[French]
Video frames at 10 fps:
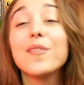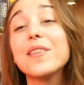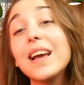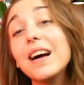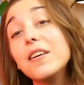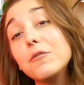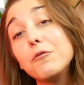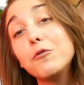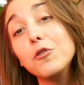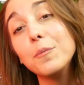manga
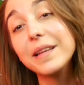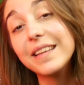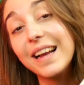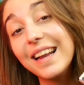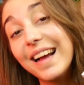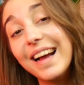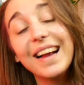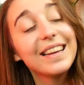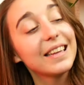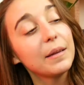Full Metal
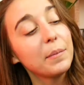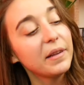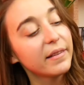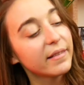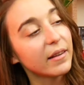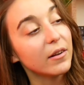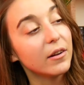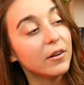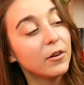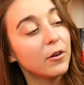Alchimiste,
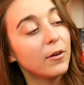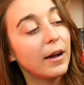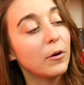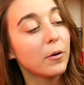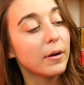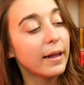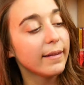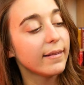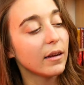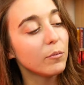euh, alors là
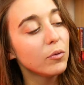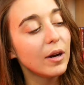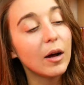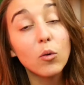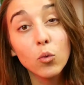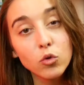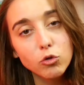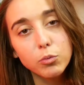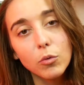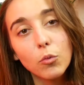c'est un peu la
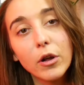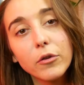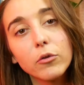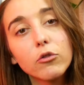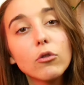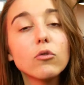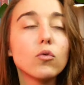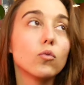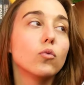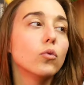honte pour moi dans le
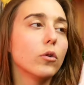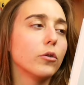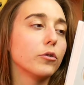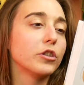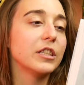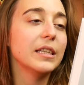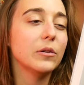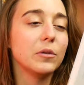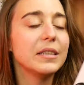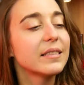sens où euh, j'ai
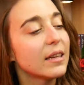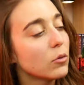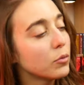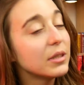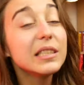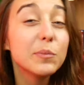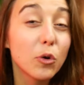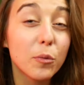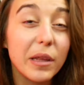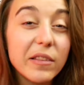euh, les 5 ou 6
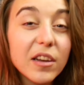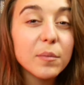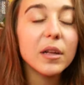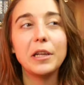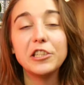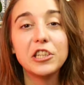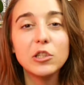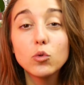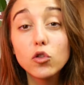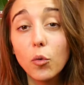premiers tomes et je
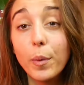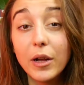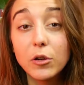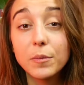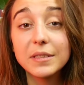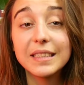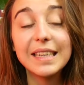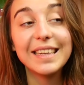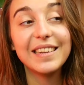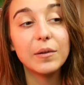l'ai toujours pas
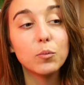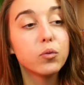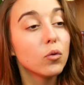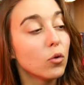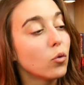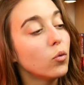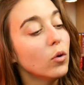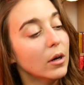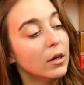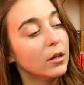commencé et pour le coup,